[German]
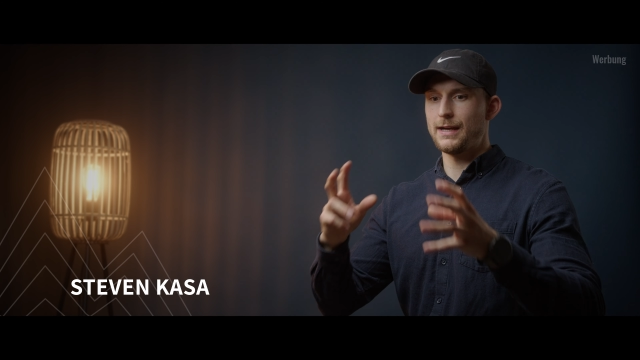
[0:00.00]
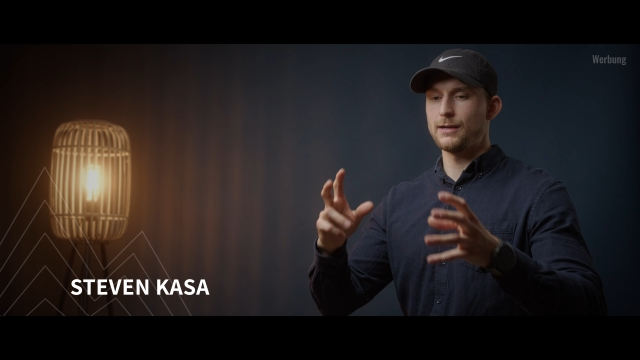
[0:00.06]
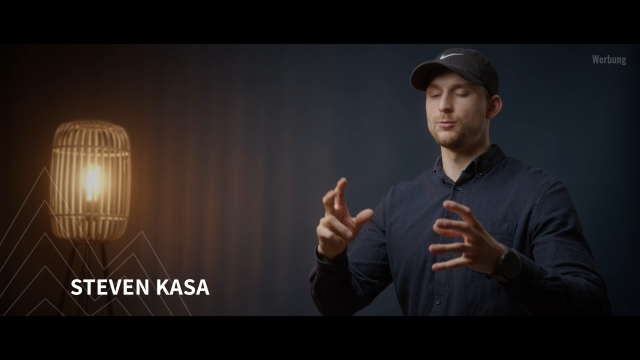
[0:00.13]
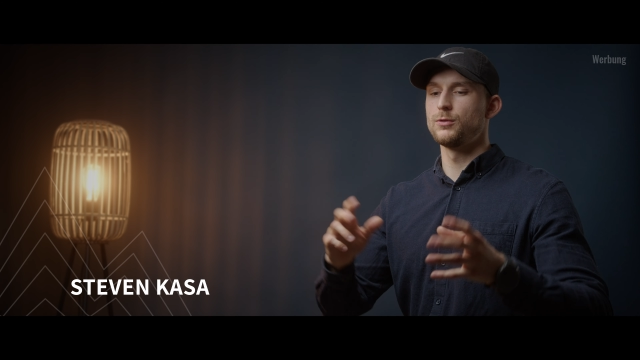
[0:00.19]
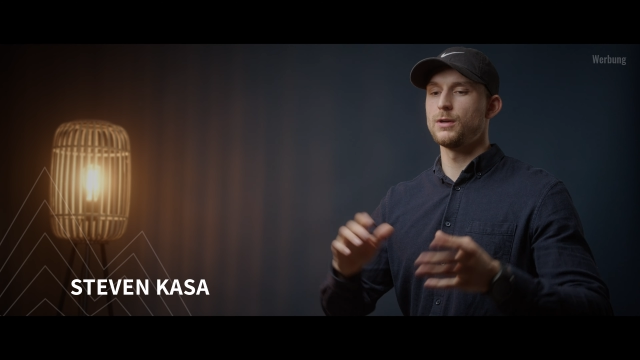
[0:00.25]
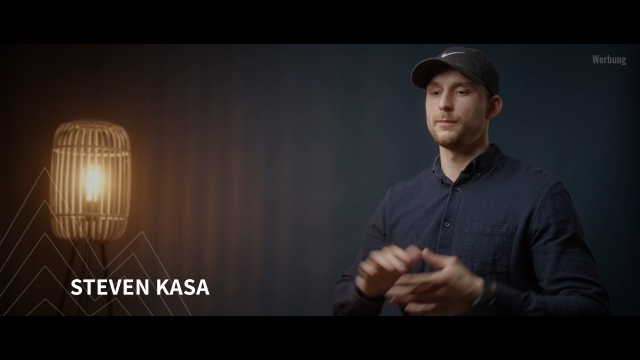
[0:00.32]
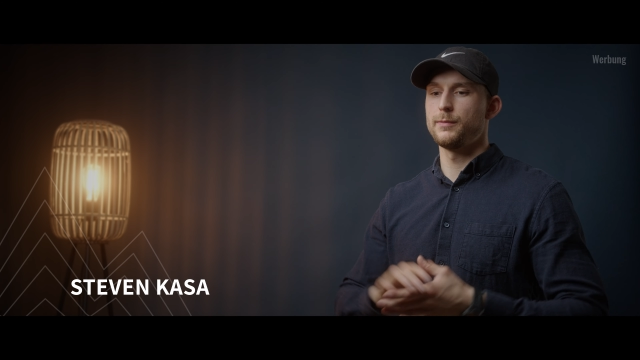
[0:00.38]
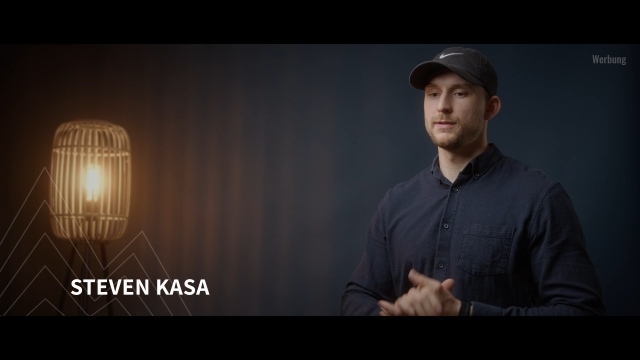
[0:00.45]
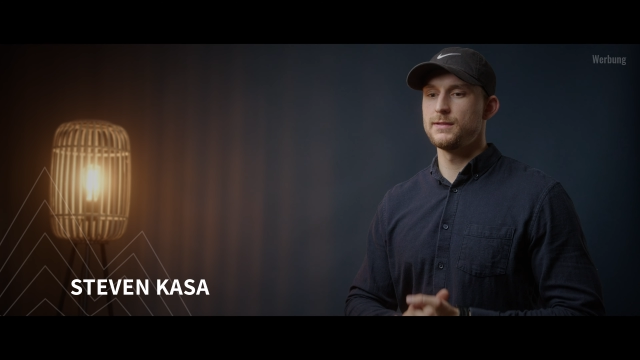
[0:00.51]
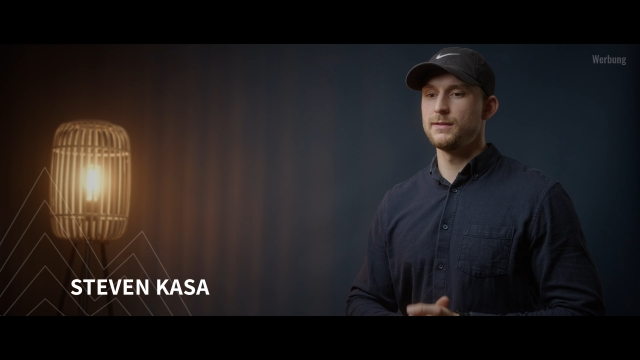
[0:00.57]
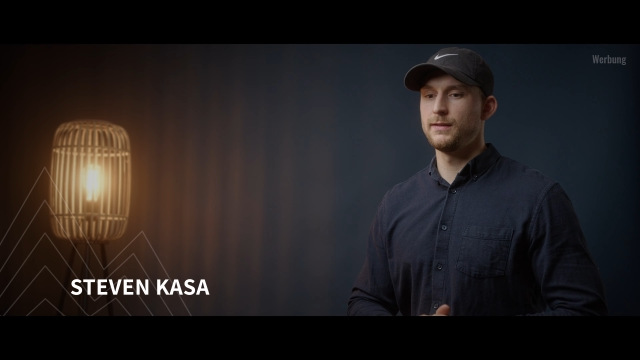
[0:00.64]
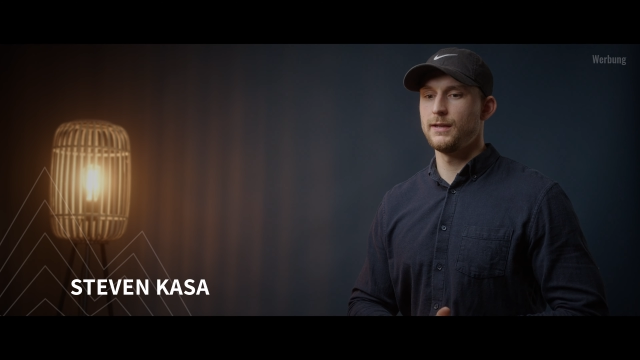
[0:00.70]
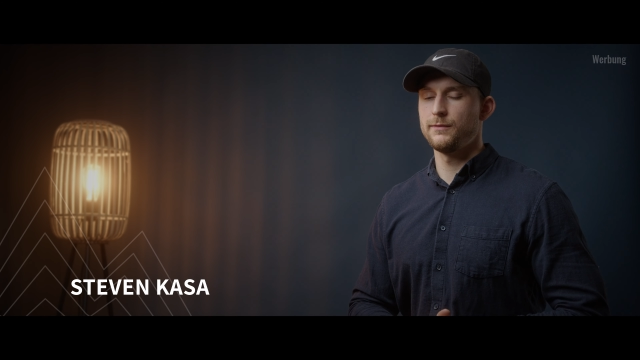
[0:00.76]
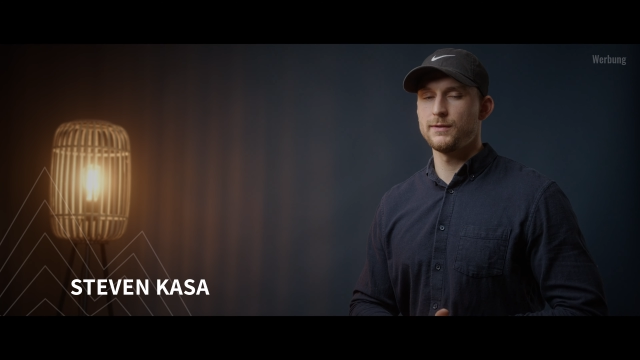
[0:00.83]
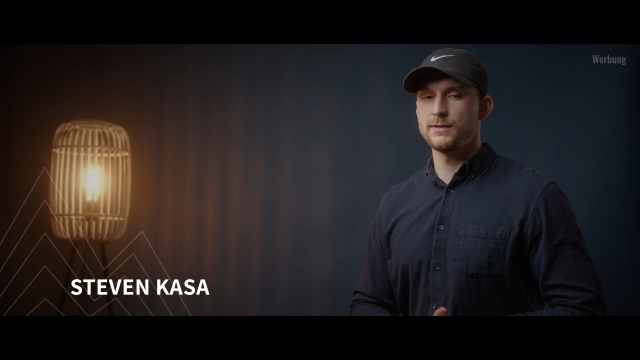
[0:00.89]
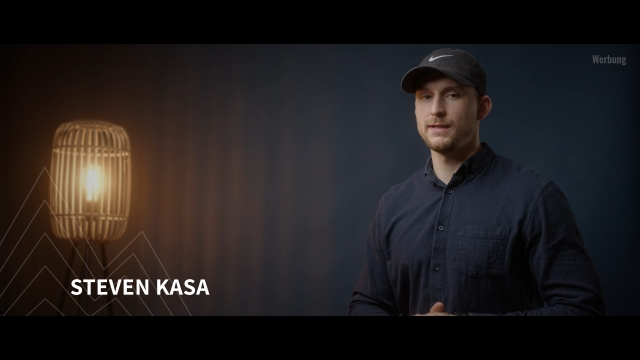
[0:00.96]

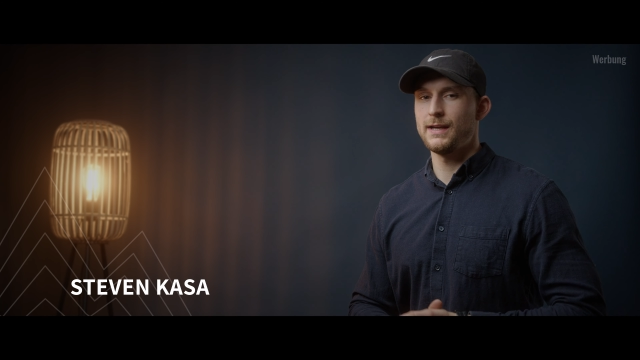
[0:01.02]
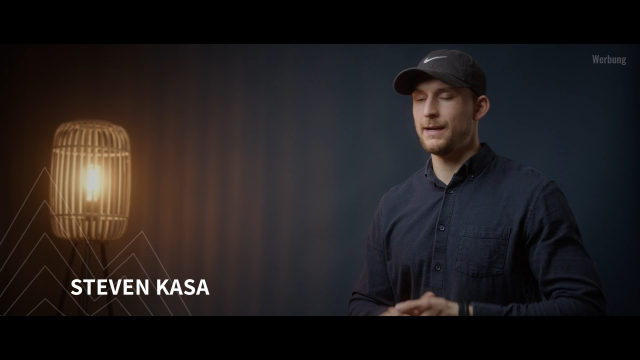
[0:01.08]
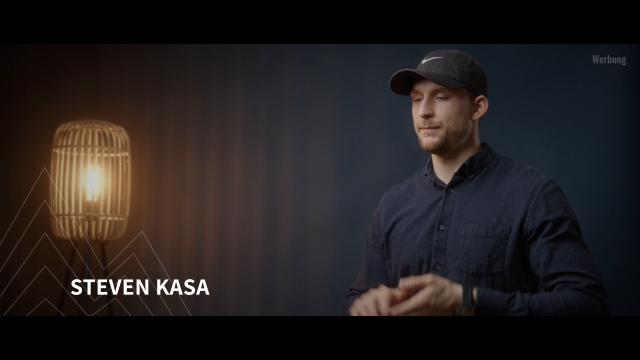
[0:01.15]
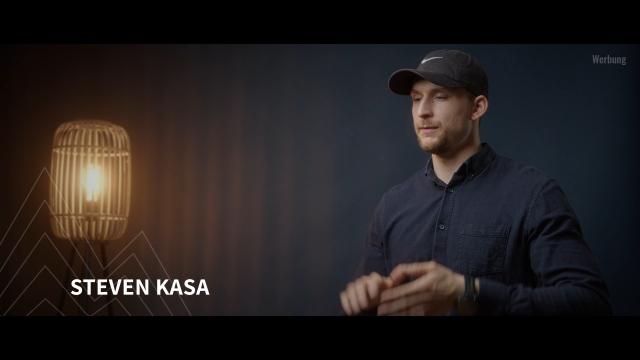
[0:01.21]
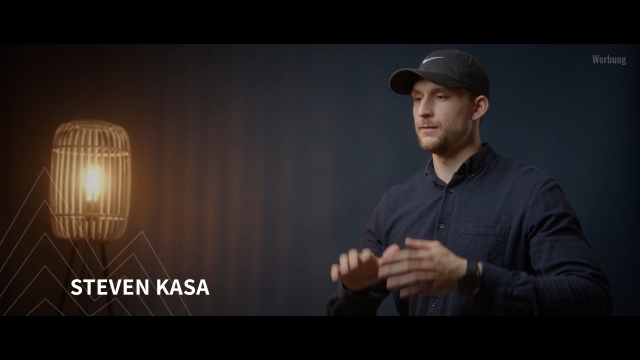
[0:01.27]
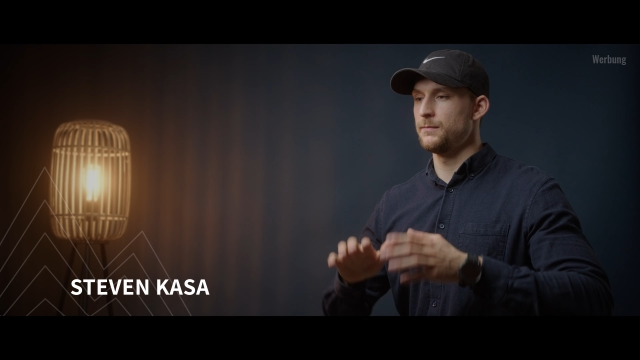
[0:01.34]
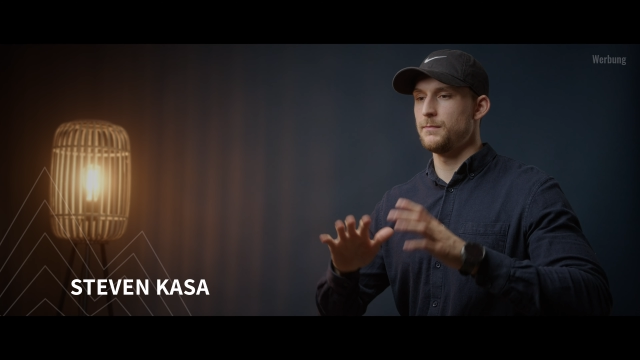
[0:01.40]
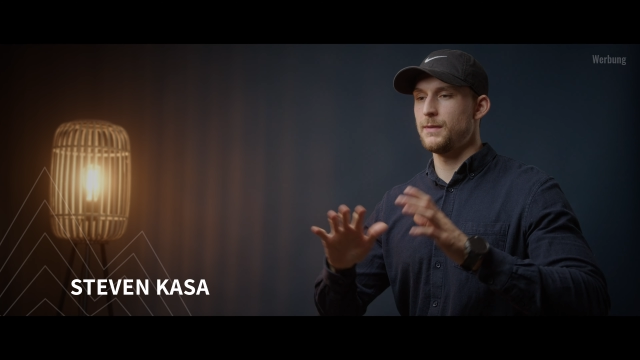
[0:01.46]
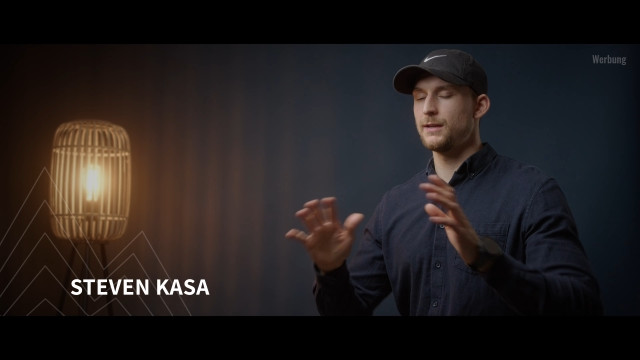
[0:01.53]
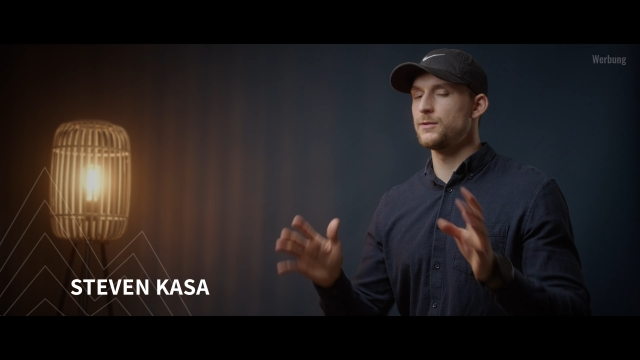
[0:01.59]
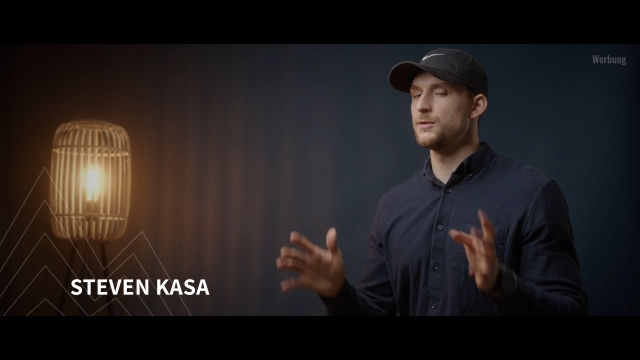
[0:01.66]
Akkukapazität, was ihr habt, macht